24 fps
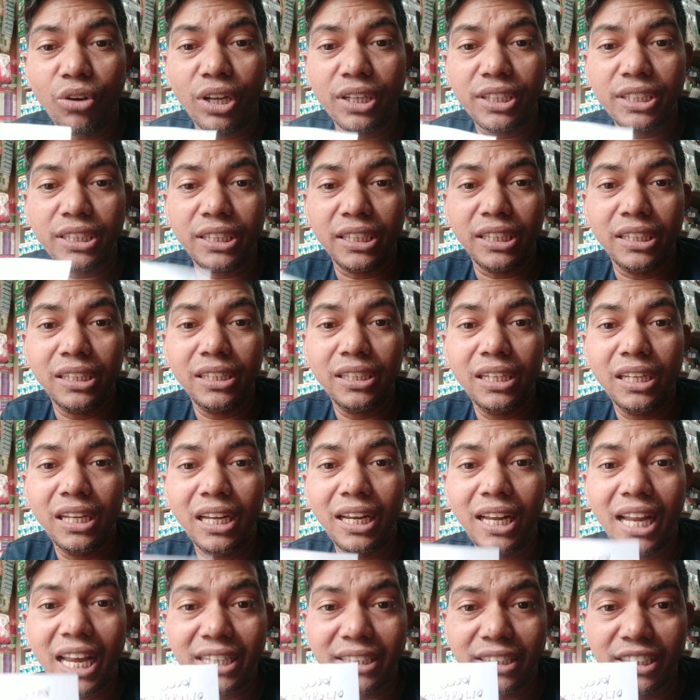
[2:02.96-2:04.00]
তো আছে
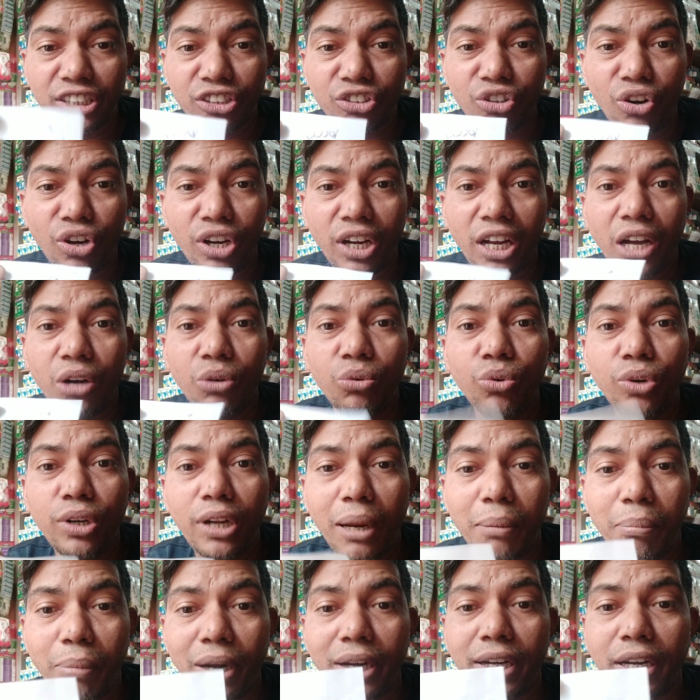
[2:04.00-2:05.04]
লাস্টের সংখ্যা
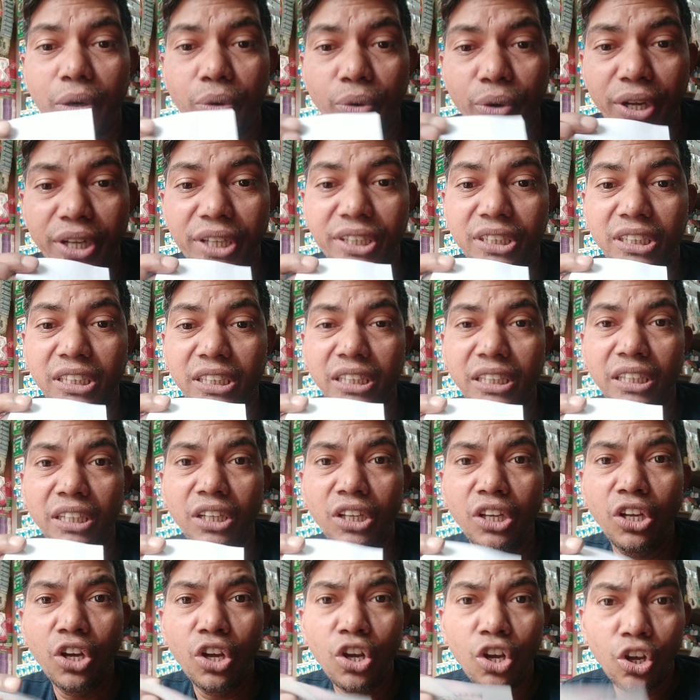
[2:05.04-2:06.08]
উল্টাপাল্টা হয়েছে
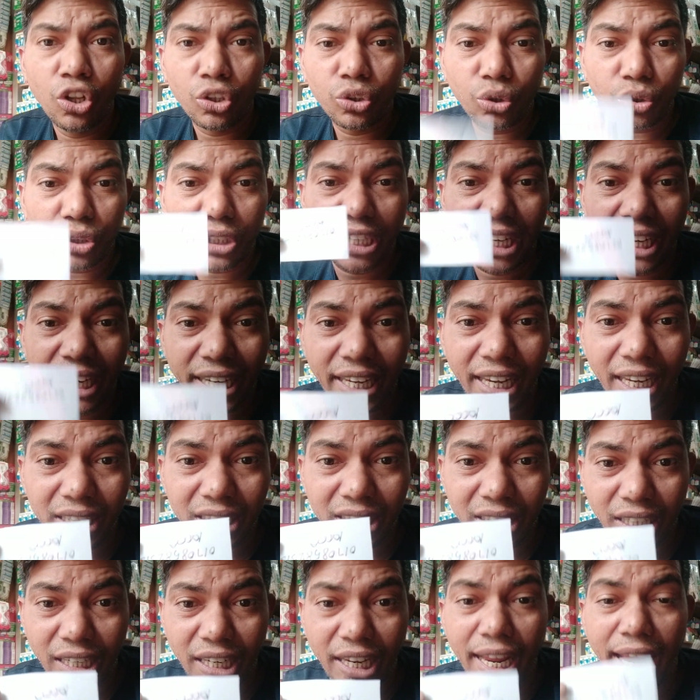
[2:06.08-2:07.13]
তো
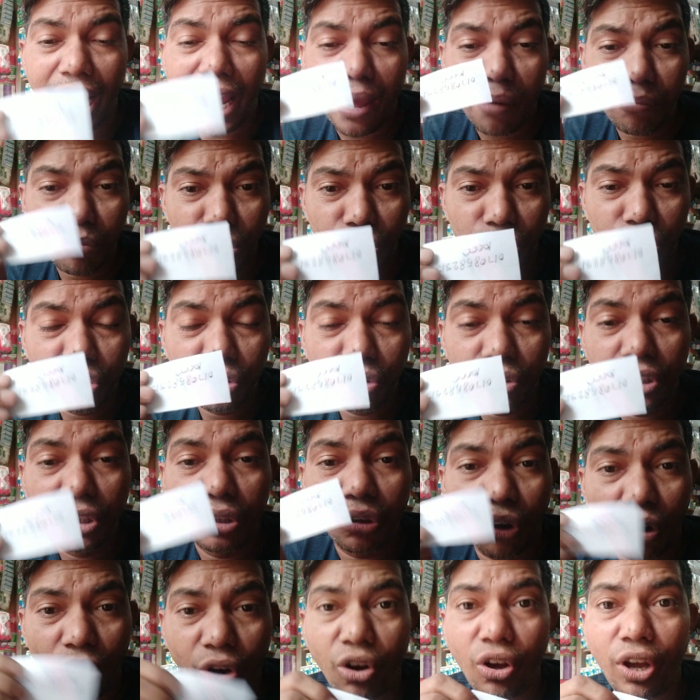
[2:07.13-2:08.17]
সেক্ষেত্রে এমন যদি
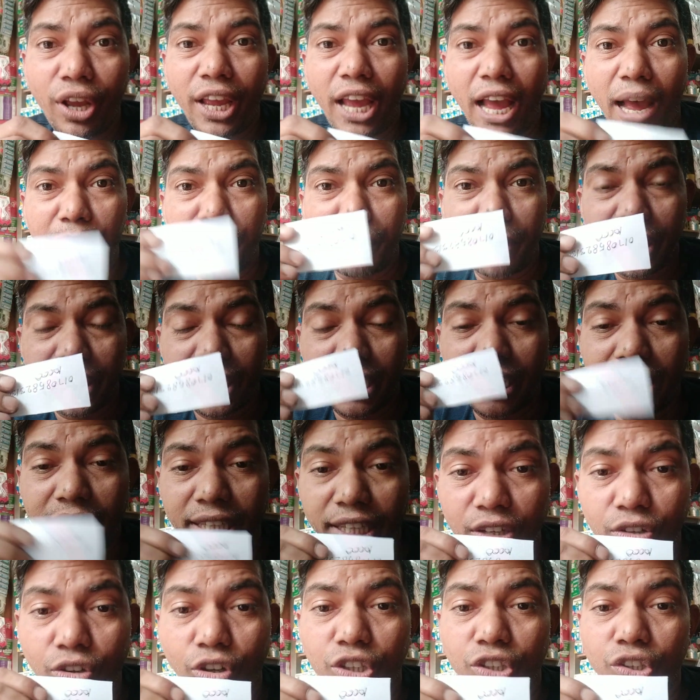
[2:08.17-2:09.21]
হয় আপনাকে
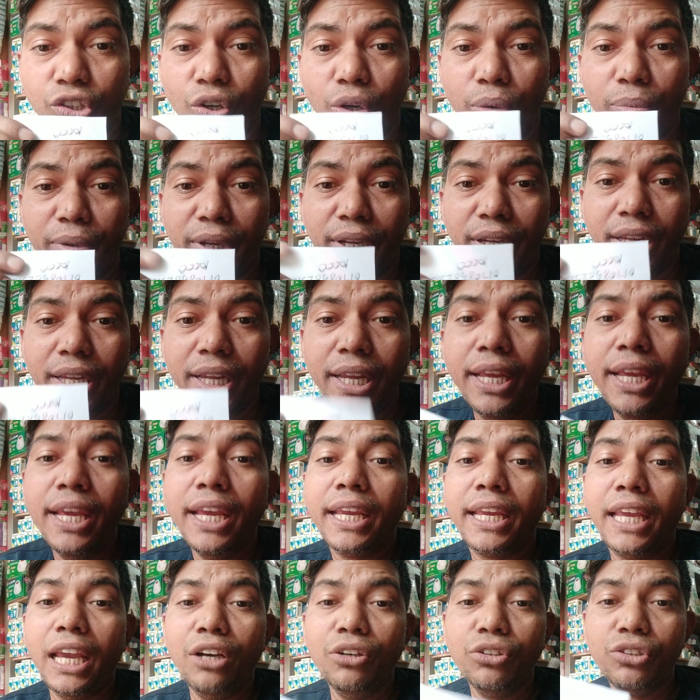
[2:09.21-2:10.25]
কি করতে হবে
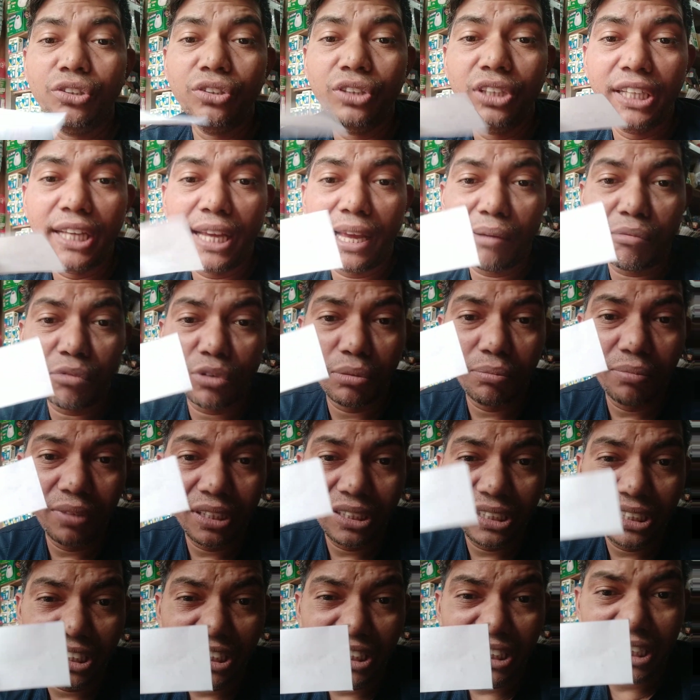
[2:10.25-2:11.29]
কেউ যদি এমন
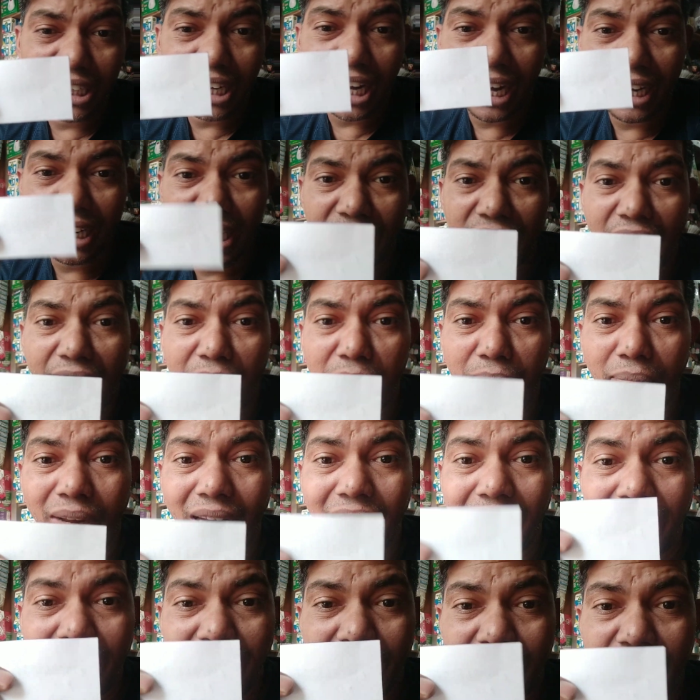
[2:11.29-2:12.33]
বেজিডিন কার্ডে
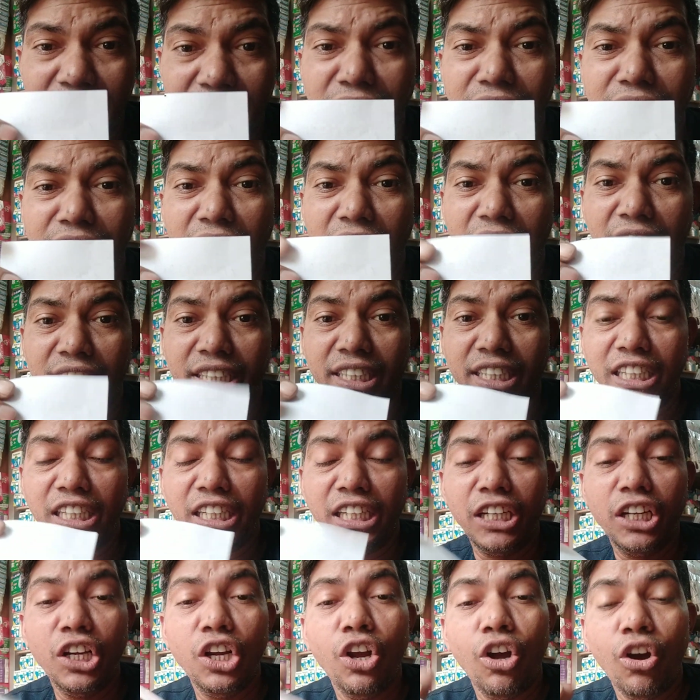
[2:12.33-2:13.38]
নাম্বার লিখে নিয়ে আসে
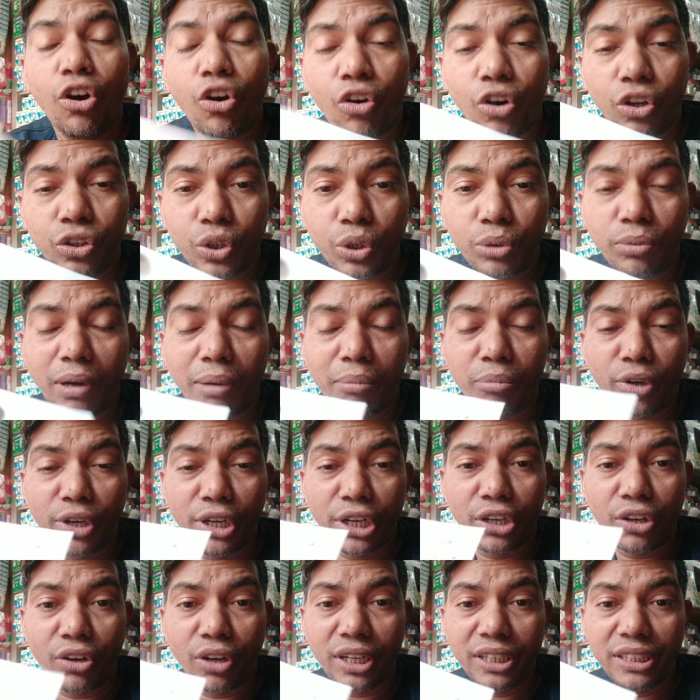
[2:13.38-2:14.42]
অথবা
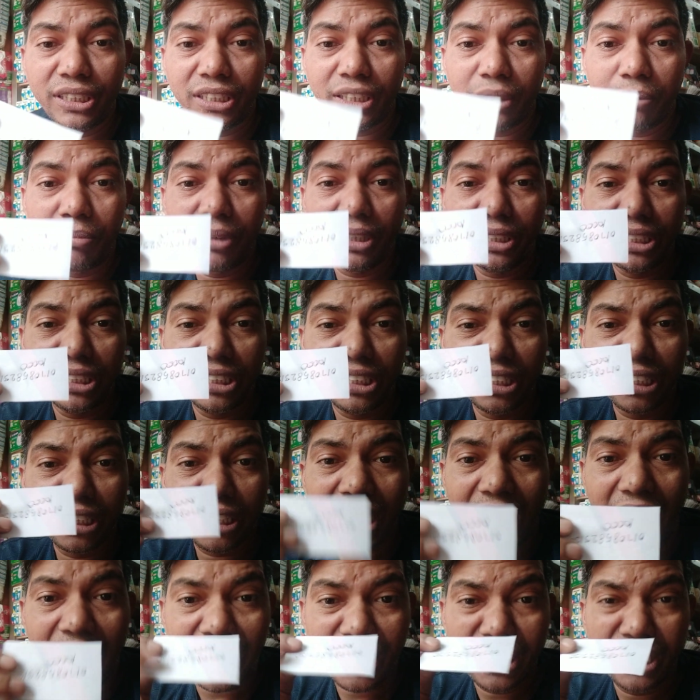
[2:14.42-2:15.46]
মনে করেন যে বেজিডিন
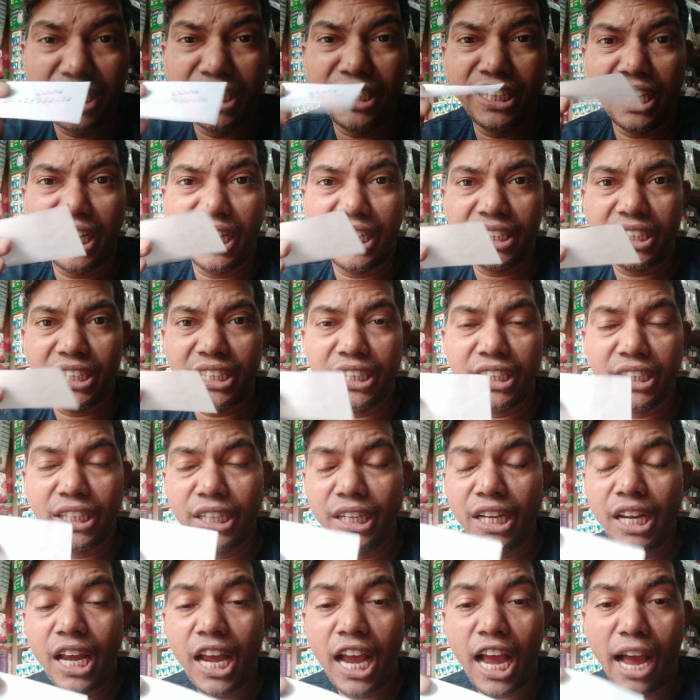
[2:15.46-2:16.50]
কার্ড নিয়ে আসে
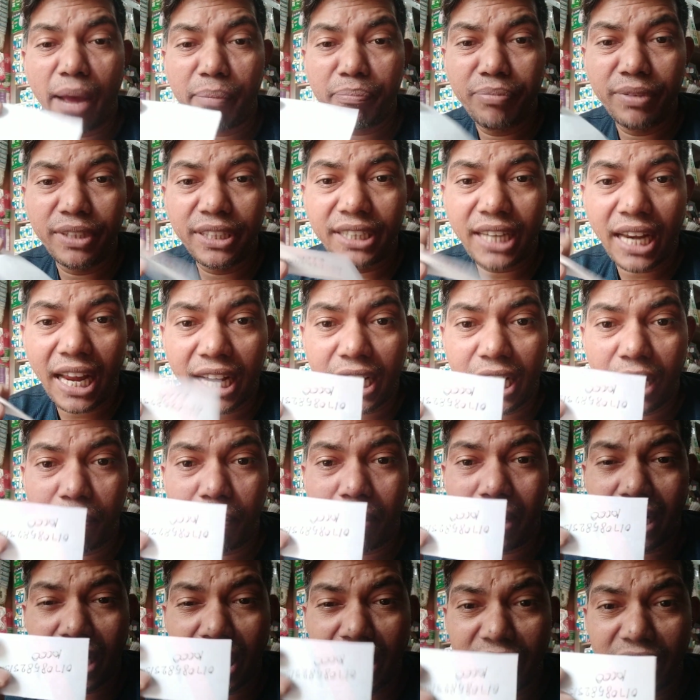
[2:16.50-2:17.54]
আপনি টাকা
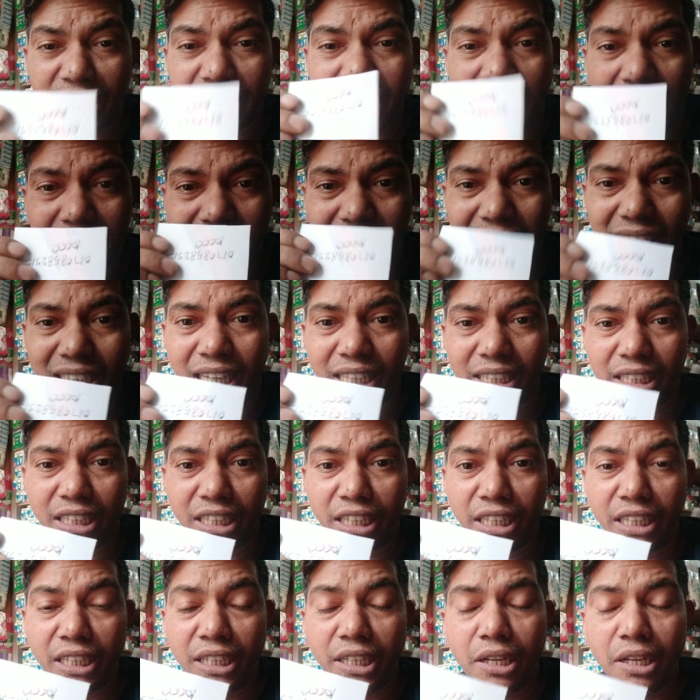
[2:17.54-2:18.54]
পাঠানোর সাথে সাথে